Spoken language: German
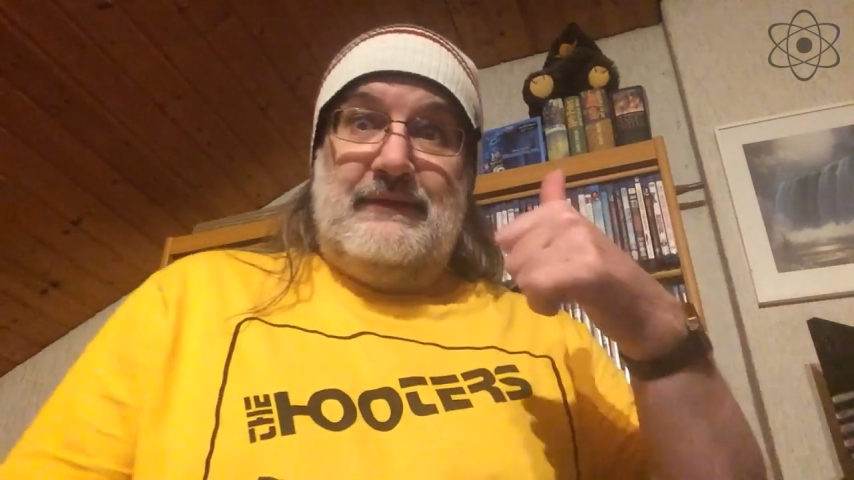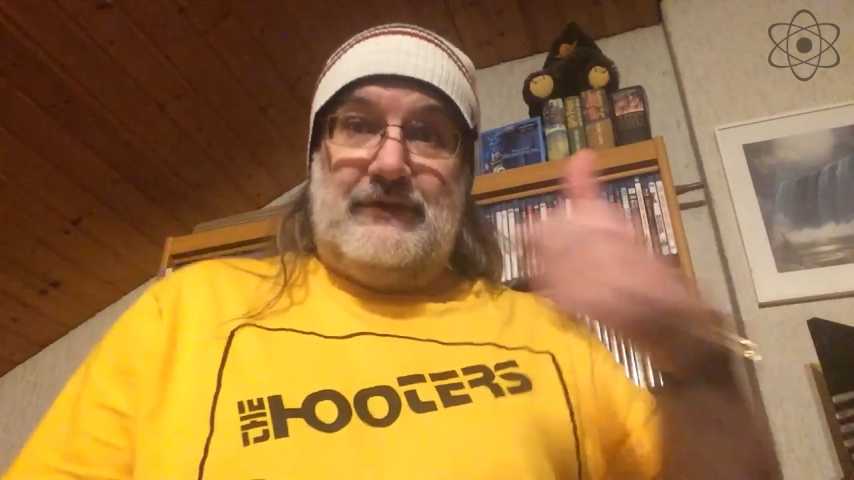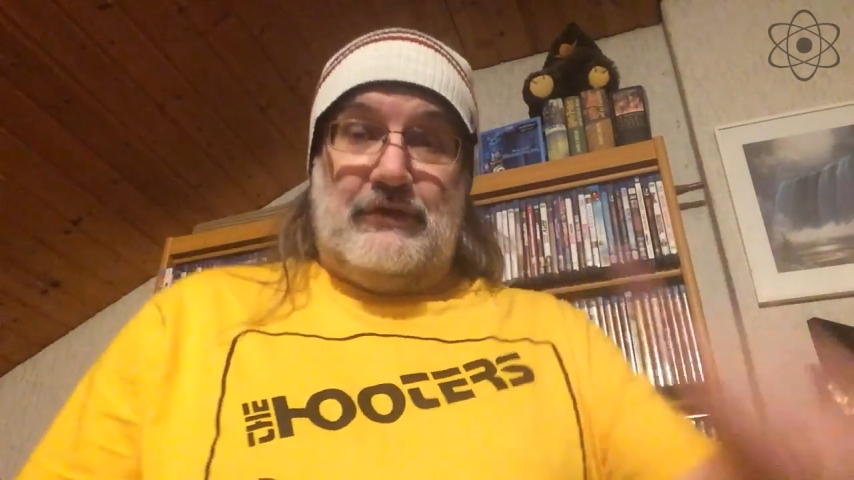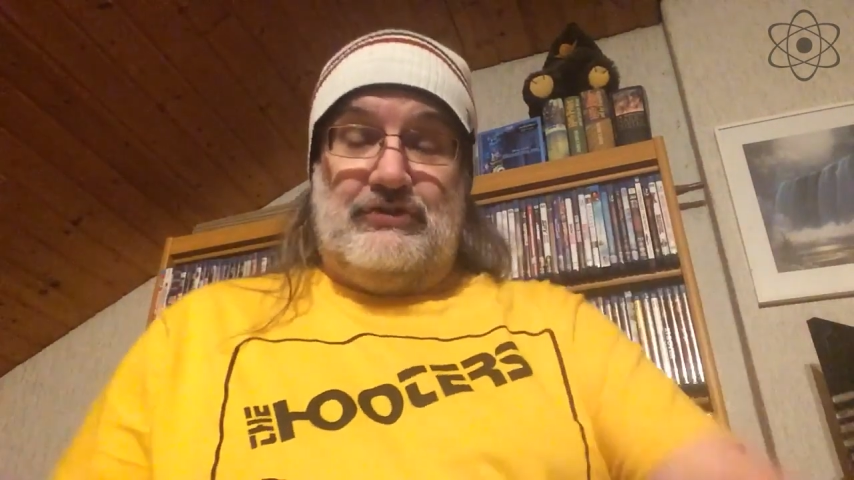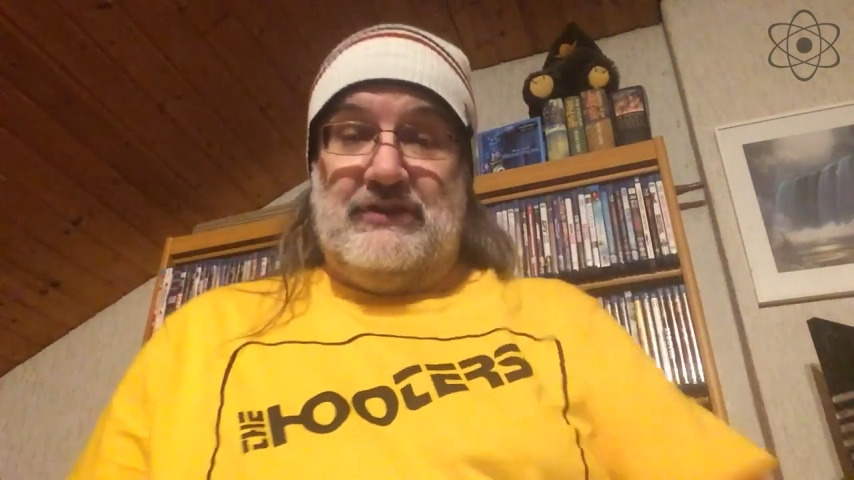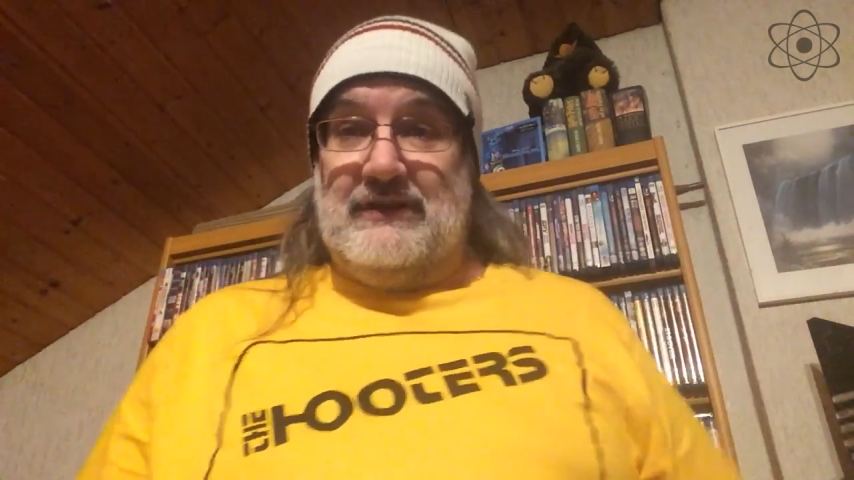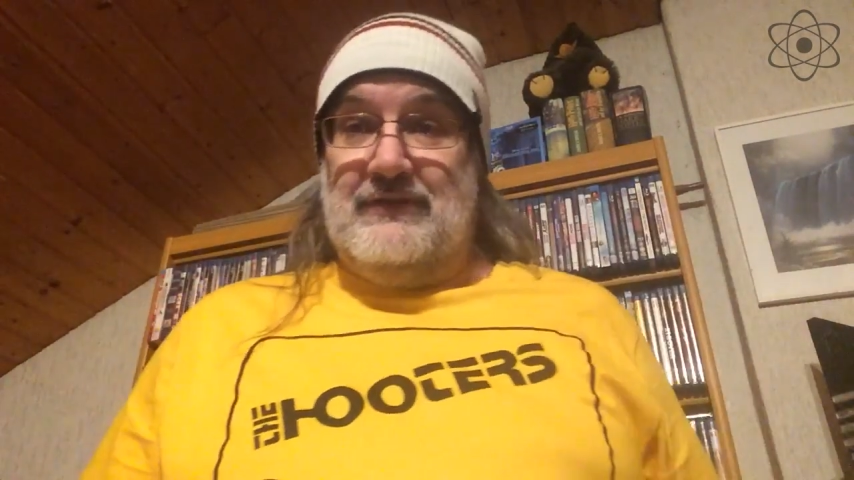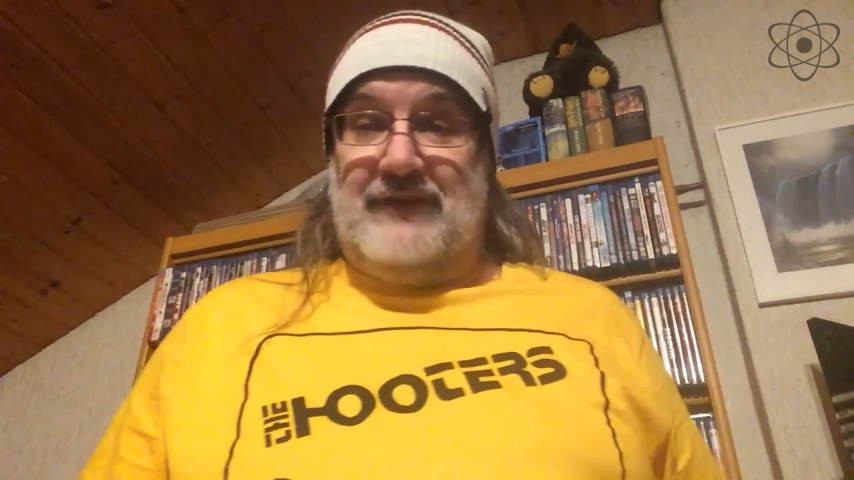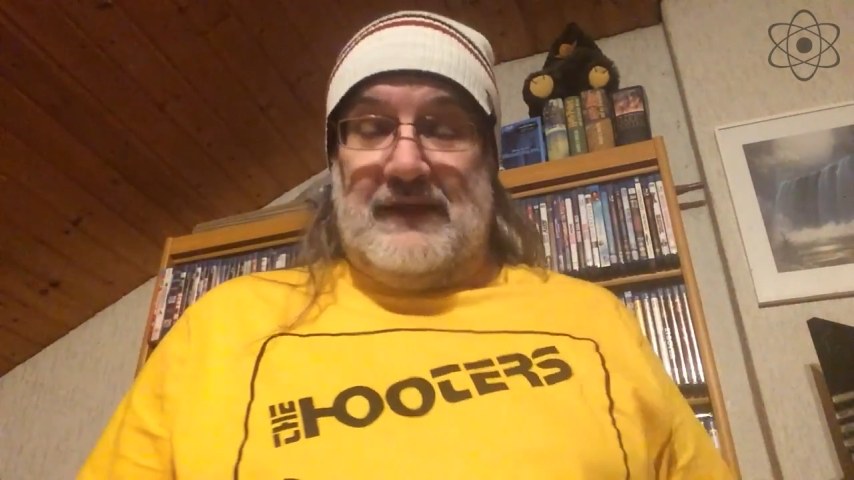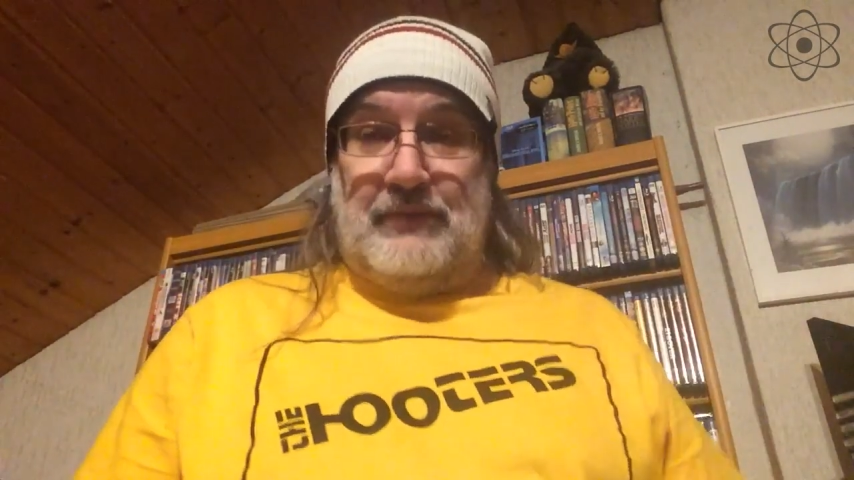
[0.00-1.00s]

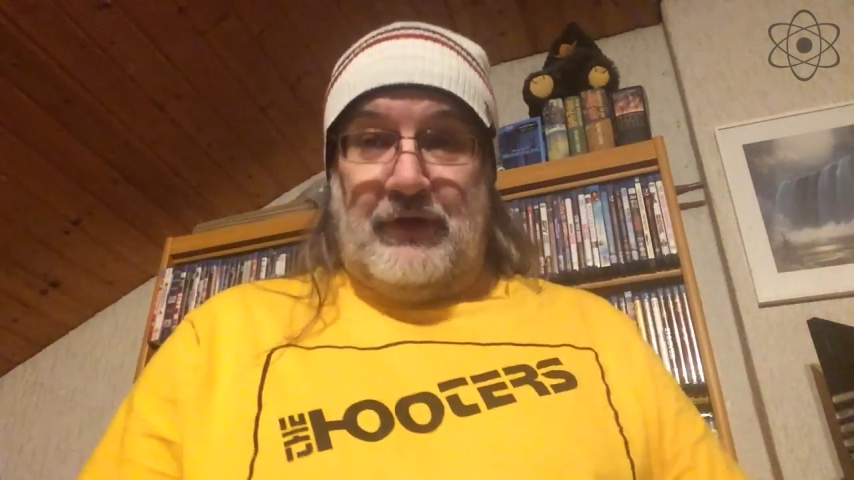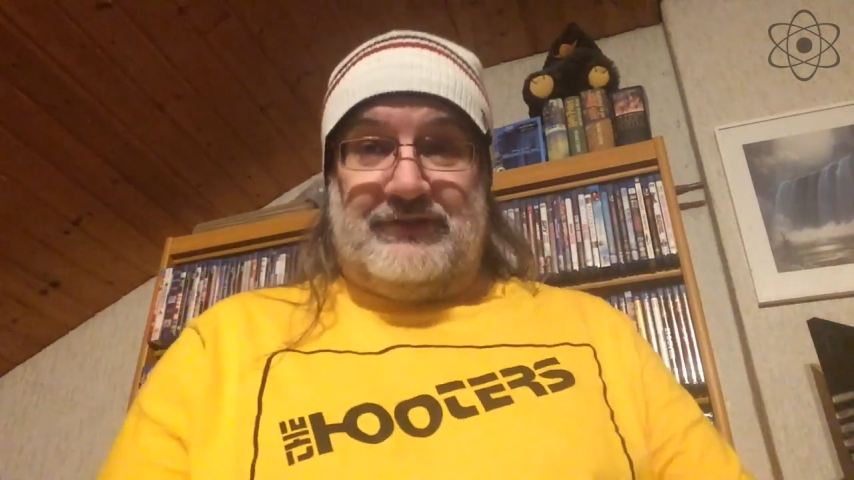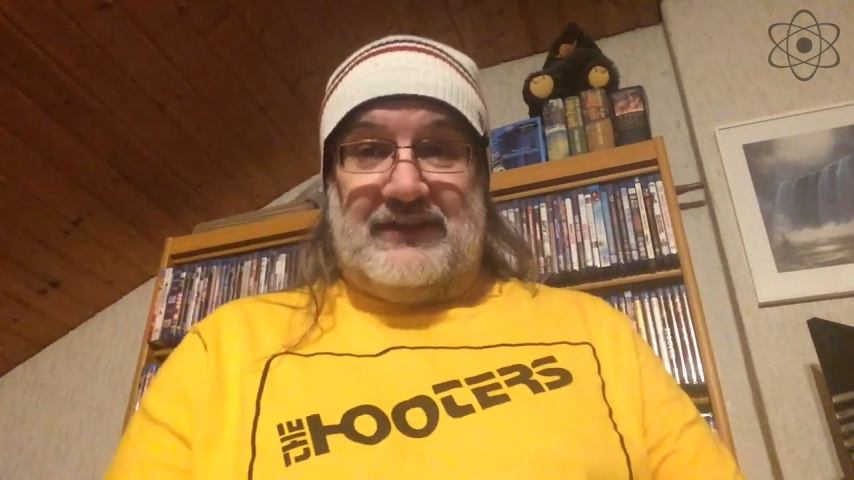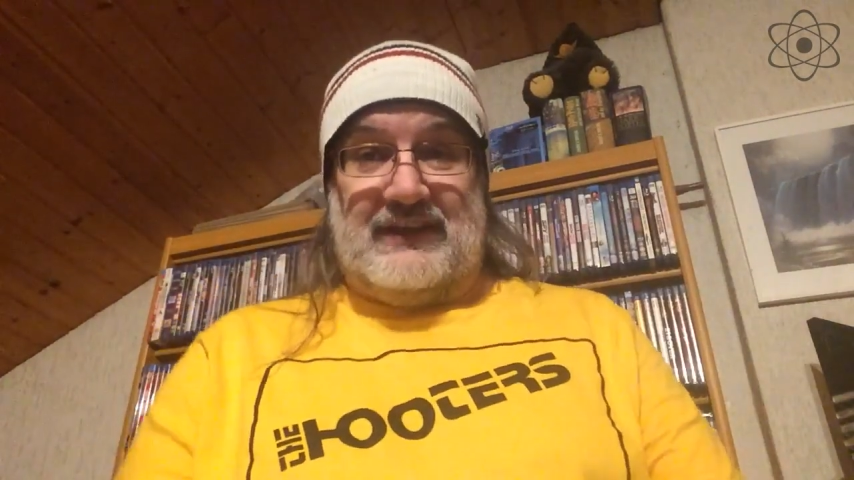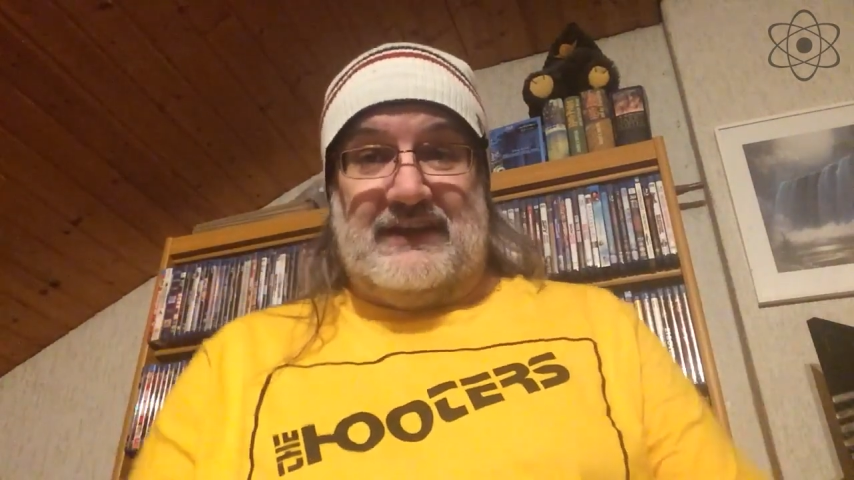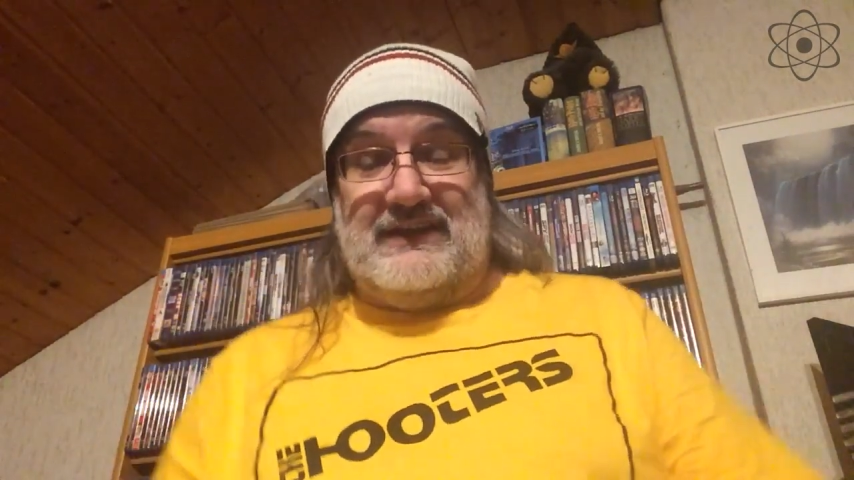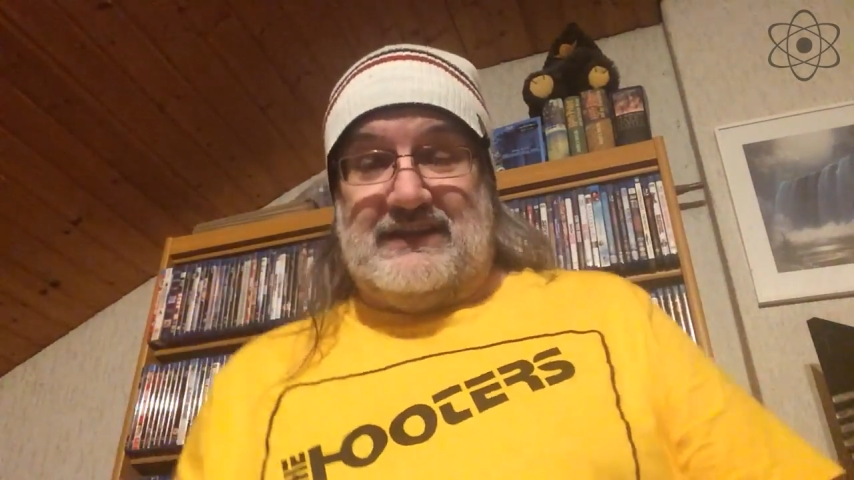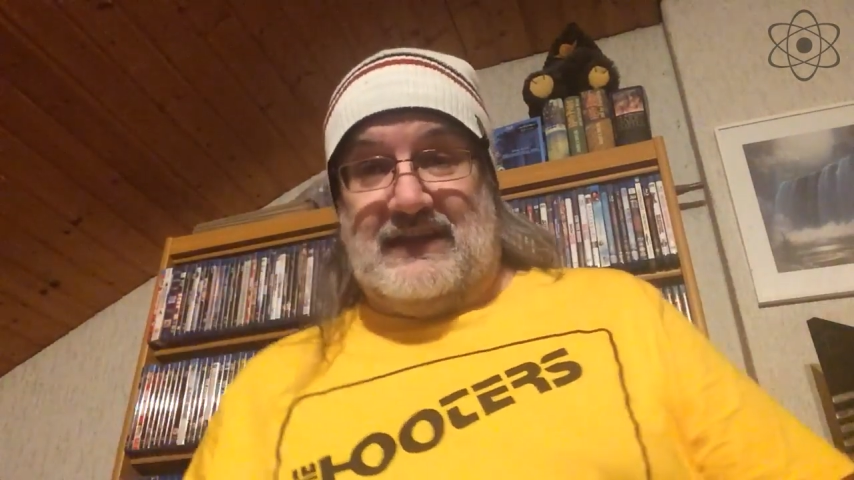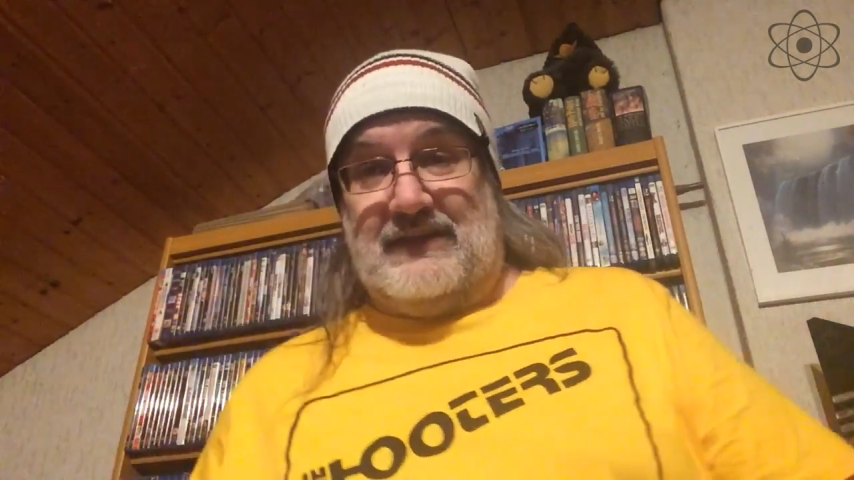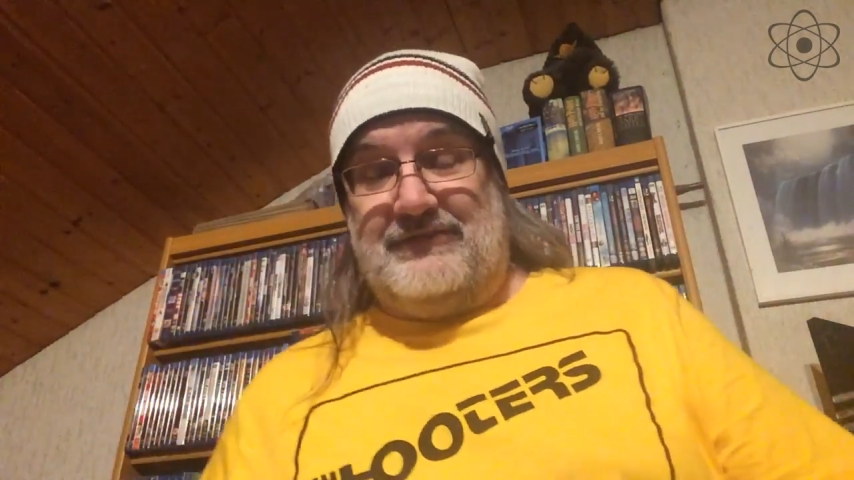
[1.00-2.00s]
Social Fanposting
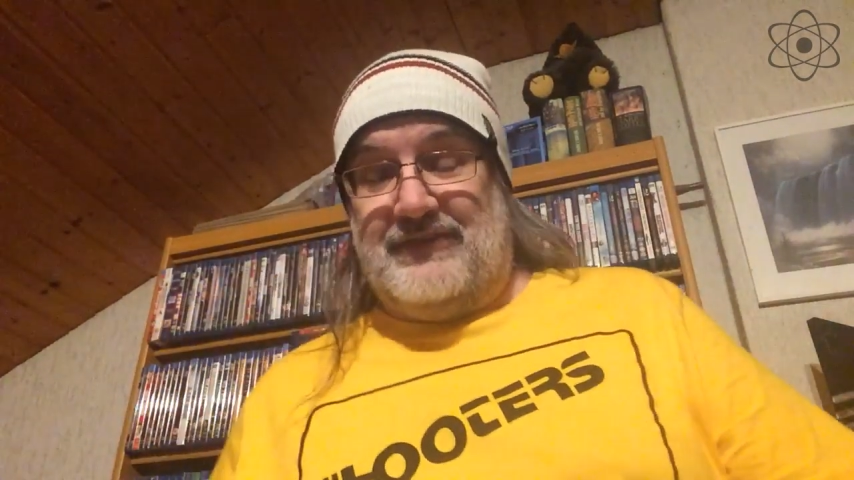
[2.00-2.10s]
Eating,